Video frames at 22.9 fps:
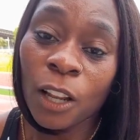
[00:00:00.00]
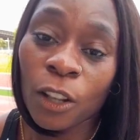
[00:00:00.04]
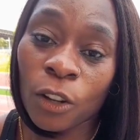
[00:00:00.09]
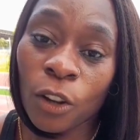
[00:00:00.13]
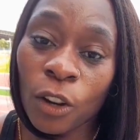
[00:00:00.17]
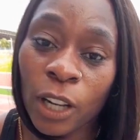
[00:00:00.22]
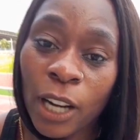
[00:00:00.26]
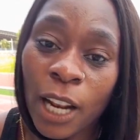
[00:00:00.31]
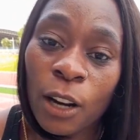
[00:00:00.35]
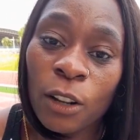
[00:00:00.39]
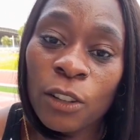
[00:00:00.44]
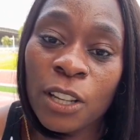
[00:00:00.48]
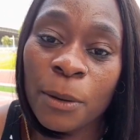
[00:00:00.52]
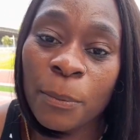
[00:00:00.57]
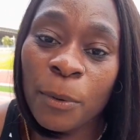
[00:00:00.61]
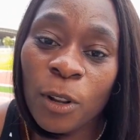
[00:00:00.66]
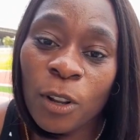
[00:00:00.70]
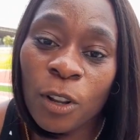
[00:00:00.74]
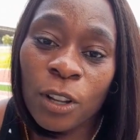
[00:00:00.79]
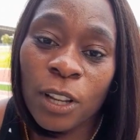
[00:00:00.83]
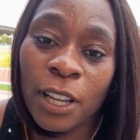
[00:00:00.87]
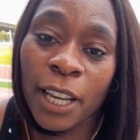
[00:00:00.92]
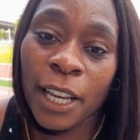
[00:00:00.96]
No, claro, sí,
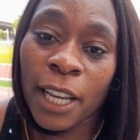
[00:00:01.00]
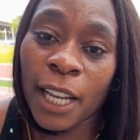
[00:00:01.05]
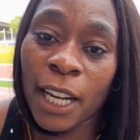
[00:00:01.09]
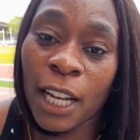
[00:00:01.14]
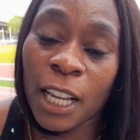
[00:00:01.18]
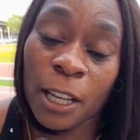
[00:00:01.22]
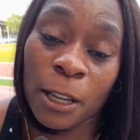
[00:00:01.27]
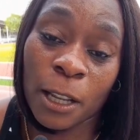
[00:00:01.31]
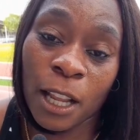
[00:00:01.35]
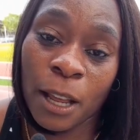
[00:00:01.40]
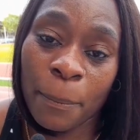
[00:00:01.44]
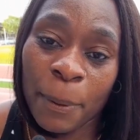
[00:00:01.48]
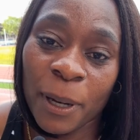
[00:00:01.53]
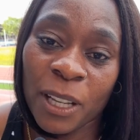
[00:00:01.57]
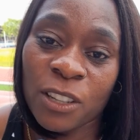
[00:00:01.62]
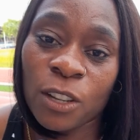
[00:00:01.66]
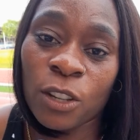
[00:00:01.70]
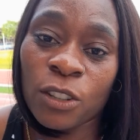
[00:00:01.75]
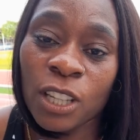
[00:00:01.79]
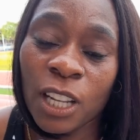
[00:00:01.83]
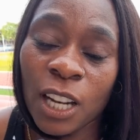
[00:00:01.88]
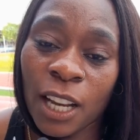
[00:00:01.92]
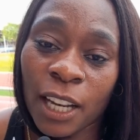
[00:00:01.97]
pero eh, la,
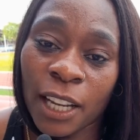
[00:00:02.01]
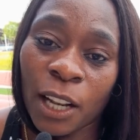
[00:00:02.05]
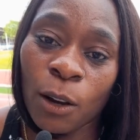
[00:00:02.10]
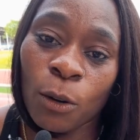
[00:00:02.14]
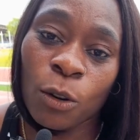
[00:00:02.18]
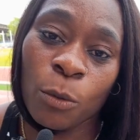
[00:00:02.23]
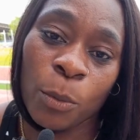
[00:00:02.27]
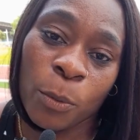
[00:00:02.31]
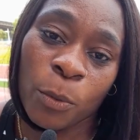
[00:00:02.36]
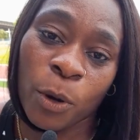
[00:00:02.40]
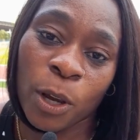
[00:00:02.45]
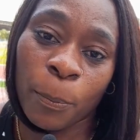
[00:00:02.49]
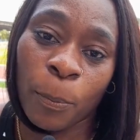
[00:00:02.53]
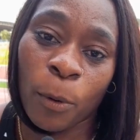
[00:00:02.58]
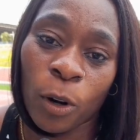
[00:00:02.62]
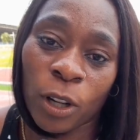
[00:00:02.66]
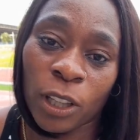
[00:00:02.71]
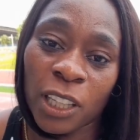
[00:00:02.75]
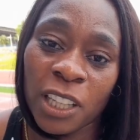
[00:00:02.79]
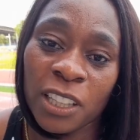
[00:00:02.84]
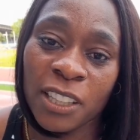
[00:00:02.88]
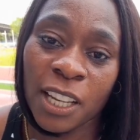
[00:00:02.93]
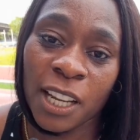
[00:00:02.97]
presión se la crea uno mismo
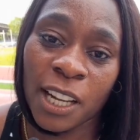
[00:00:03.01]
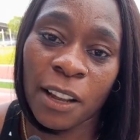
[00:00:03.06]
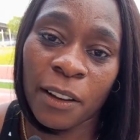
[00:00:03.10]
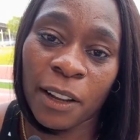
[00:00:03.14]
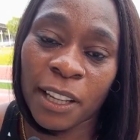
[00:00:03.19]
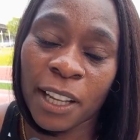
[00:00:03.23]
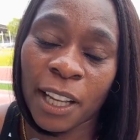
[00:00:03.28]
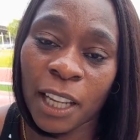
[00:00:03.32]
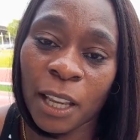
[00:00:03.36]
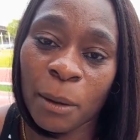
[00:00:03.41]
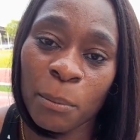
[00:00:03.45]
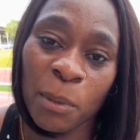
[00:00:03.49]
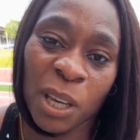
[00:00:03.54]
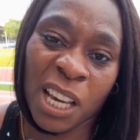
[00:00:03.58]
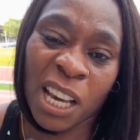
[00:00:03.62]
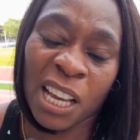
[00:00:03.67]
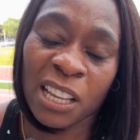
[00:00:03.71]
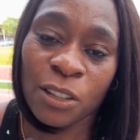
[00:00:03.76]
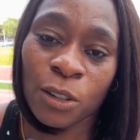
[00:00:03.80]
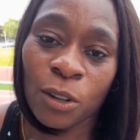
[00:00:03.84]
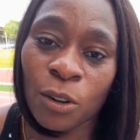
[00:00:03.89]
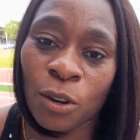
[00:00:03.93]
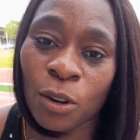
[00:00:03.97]
deportista y la verdad que en mi
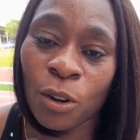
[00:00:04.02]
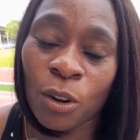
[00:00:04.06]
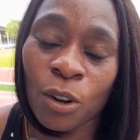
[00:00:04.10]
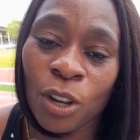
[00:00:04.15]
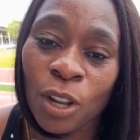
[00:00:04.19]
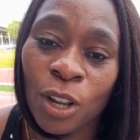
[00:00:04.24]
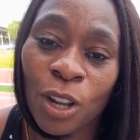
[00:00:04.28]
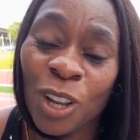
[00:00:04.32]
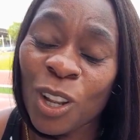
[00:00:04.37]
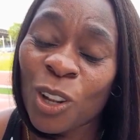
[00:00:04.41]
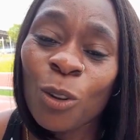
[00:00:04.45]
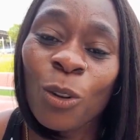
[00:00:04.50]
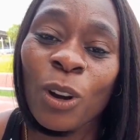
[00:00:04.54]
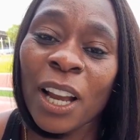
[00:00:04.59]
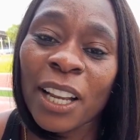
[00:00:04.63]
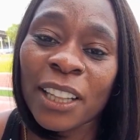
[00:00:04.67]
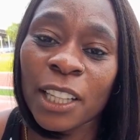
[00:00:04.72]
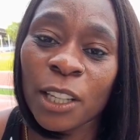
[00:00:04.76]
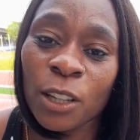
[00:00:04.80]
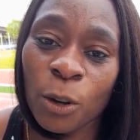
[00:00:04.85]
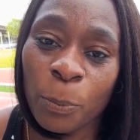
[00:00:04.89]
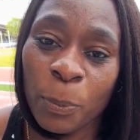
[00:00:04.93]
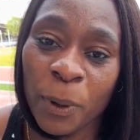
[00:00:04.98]
caso nunca he
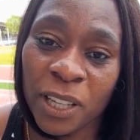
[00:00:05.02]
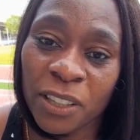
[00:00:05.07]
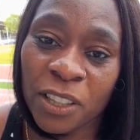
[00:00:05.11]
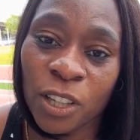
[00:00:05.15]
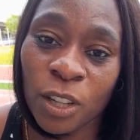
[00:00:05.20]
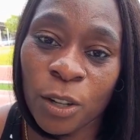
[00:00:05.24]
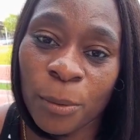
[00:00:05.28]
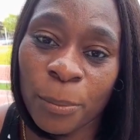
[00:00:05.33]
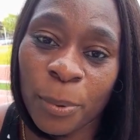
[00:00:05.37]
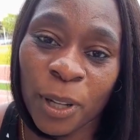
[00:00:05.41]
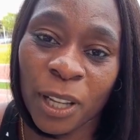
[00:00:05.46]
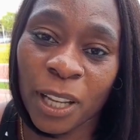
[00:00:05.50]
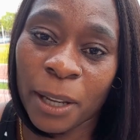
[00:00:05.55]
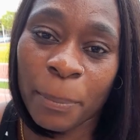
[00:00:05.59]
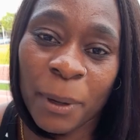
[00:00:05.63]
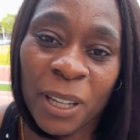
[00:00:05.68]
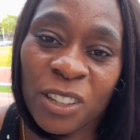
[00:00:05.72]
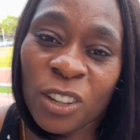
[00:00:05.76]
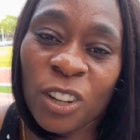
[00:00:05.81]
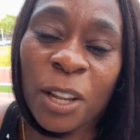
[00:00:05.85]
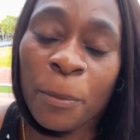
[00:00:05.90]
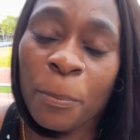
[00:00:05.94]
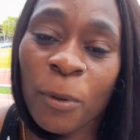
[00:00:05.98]
tenido presión, porque
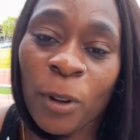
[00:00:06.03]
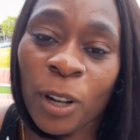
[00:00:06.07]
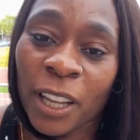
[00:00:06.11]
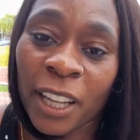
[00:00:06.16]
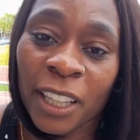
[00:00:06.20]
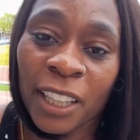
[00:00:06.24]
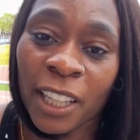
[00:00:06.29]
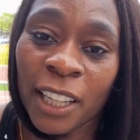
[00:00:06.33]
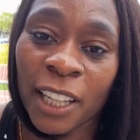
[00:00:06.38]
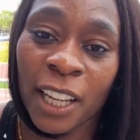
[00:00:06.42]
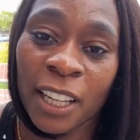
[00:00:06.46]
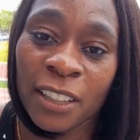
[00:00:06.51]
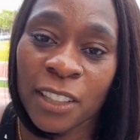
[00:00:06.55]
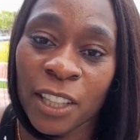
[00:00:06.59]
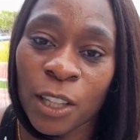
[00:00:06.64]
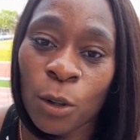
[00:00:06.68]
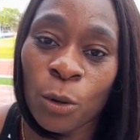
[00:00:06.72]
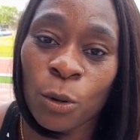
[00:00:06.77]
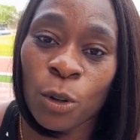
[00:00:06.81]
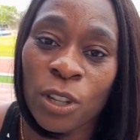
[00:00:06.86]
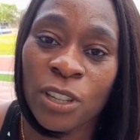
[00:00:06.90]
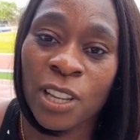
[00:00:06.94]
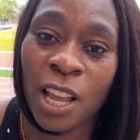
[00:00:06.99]
presión hay por qué tener. Si
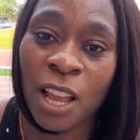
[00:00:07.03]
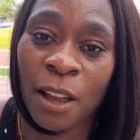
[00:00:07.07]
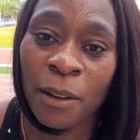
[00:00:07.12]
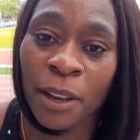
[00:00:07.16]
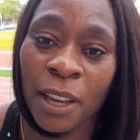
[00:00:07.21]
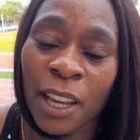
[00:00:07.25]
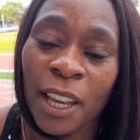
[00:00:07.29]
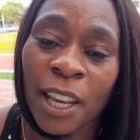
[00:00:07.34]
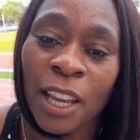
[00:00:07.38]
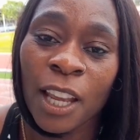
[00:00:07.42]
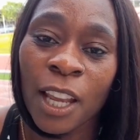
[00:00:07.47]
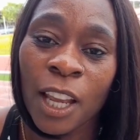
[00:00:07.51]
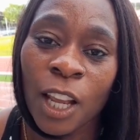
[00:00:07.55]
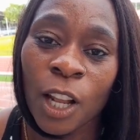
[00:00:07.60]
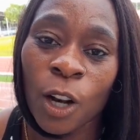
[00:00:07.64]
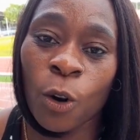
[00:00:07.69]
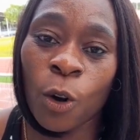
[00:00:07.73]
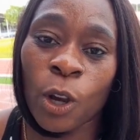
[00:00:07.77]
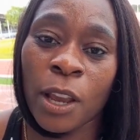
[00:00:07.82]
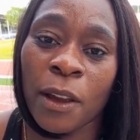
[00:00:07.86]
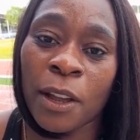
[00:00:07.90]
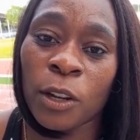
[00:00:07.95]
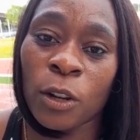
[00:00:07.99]
uno sabe
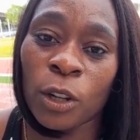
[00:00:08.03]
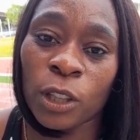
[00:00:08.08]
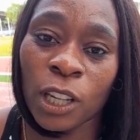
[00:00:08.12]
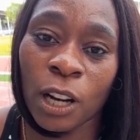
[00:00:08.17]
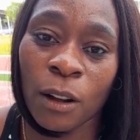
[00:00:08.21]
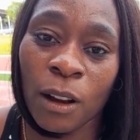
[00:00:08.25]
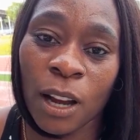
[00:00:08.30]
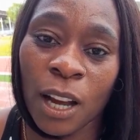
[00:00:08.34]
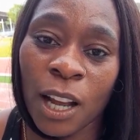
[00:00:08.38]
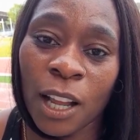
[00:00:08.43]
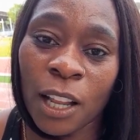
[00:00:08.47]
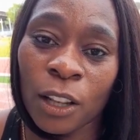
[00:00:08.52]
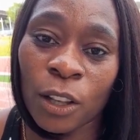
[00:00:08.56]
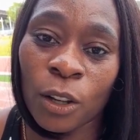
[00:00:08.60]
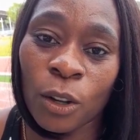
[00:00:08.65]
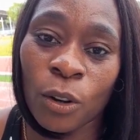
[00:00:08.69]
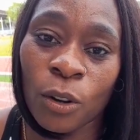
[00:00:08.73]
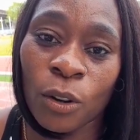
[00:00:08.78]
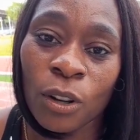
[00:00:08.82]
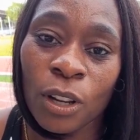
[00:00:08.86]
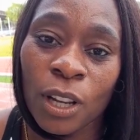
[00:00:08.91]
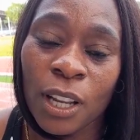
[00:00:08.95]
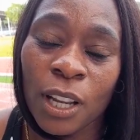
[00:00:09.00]
lo que ha venido
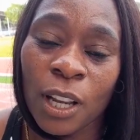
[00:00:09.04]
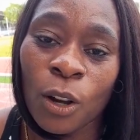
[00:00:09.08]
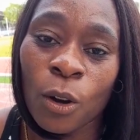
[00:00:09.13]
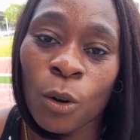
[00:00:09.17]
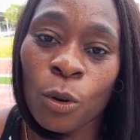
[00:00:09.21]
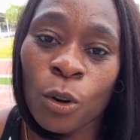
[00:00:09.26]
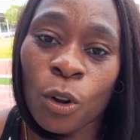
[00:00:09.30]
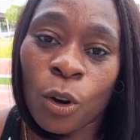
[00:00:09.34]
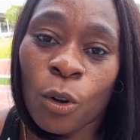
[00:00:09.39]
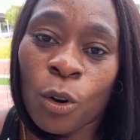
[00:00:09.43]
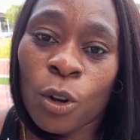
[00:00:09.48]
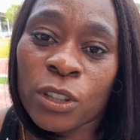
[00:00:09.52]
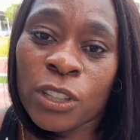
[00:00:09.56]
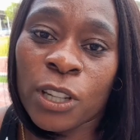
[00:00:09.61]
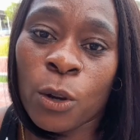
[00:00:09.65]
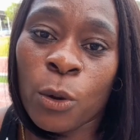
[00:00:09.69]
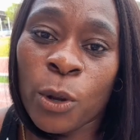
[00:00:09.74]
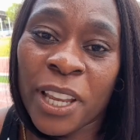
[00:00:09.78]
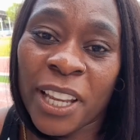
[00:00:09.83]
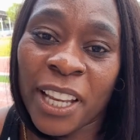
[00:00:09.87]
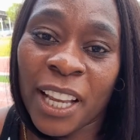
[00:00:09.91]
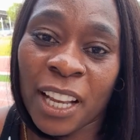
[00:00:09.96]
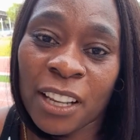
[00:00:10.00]
trabajando, uno conoce
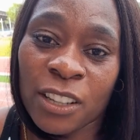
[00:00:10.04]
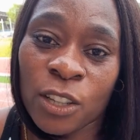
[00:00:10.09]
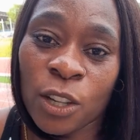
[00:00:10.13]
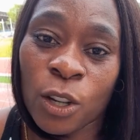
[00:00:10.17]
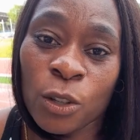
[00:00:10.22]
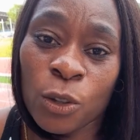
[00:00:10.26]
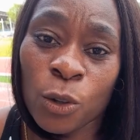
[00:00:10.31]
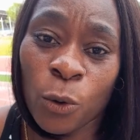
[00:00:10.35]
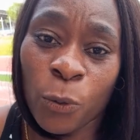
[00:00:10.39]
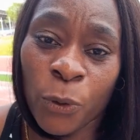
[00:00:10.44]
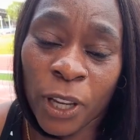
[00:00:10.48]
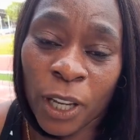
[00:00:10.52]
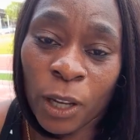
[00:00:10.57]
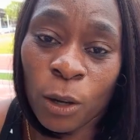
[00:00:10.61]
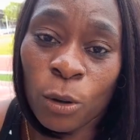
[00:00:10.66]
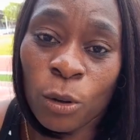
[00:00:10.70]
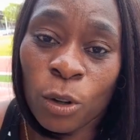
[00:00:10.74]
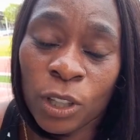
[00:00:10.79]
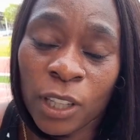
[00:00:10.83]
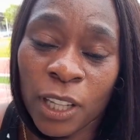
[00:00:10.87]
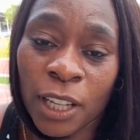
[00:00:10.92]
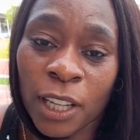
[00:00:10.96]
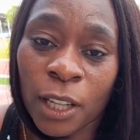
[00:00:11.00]
su dedicación, su fe que
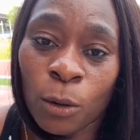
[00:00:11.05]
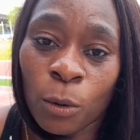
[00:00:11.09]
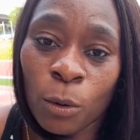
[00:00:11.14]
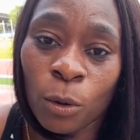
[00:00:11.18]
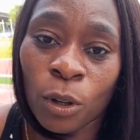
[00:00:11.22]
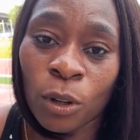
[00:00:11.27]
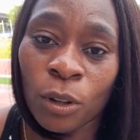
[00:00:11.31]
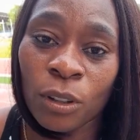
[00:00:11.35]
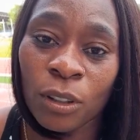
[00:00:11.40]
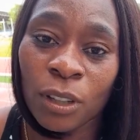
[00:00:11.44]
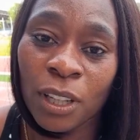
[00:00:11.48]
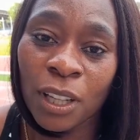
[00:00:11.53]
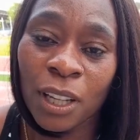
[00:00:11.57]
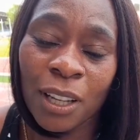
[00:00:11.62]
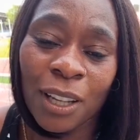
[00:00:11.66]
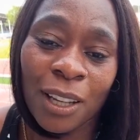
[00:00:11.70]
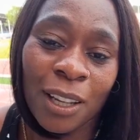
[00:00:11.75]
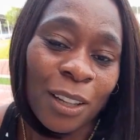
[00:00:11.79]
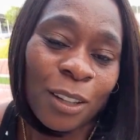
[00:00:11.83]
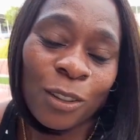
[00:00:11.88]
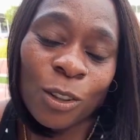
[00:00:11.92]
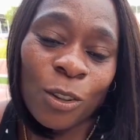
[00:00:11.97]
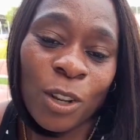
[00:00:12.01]
uno tiene en uno,
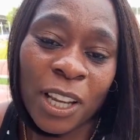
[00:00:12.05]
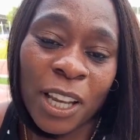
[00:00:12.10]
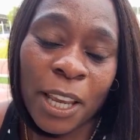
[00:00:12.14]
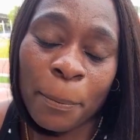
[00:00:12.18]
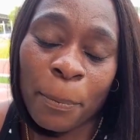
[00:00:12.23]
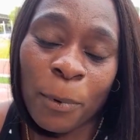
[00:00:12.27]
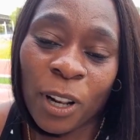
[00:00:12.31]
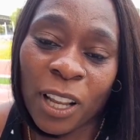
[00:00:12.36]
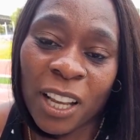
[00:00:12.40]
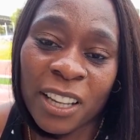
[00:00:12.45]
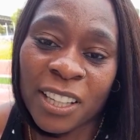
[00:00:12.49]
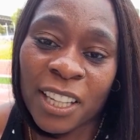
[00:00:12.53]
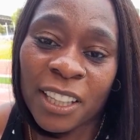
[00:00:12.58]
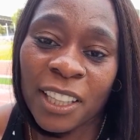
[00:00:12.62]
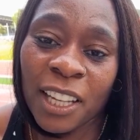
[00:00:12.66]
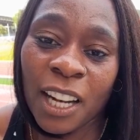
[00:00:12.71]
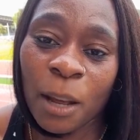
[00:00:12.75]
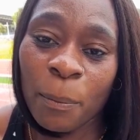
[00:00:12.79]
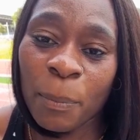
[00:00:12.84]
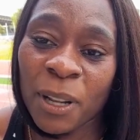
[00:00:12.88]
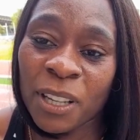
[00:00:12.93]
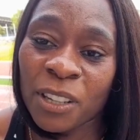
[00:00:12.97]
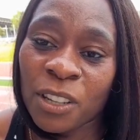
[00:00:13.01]
no hay que por qué sentir
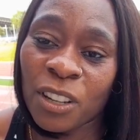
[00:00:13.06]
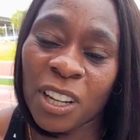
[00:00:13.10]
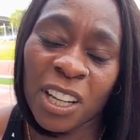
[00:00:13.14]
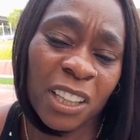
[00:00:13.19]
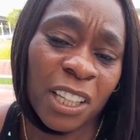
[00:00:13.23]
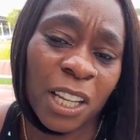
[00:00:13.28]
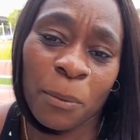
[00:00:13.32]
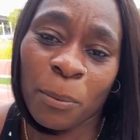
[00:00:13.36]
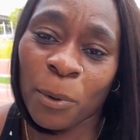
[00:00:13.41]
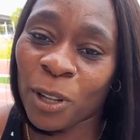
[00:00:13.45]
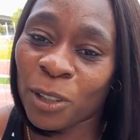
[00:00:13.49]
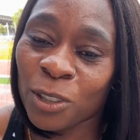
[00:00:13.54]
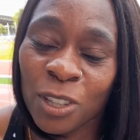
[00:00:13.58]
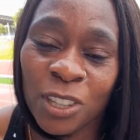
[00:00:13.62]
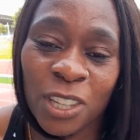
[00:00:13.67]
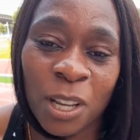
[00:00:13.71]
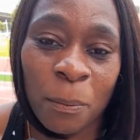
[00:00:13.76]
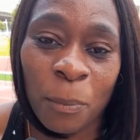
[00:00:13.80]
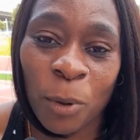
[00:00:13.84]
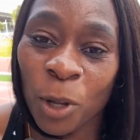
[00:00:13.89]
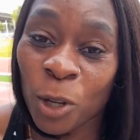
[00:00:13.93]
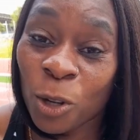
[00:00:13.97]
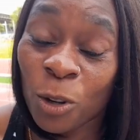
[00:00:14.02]
la presión, por eso
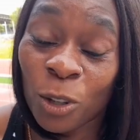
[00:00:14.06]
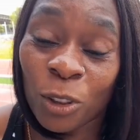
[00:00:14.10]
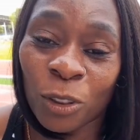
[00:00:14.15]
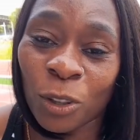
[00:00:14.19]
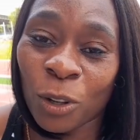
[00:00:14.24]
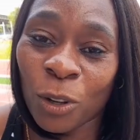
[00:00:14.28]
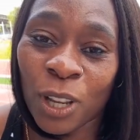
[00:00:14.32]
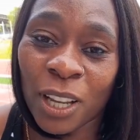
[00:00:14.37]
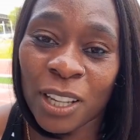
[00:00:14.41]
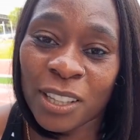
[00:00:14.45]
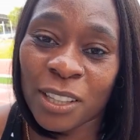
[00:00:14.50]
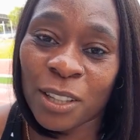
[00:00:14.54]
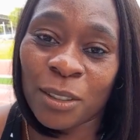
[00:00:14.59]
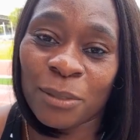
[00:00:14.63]
siempre voy con todas.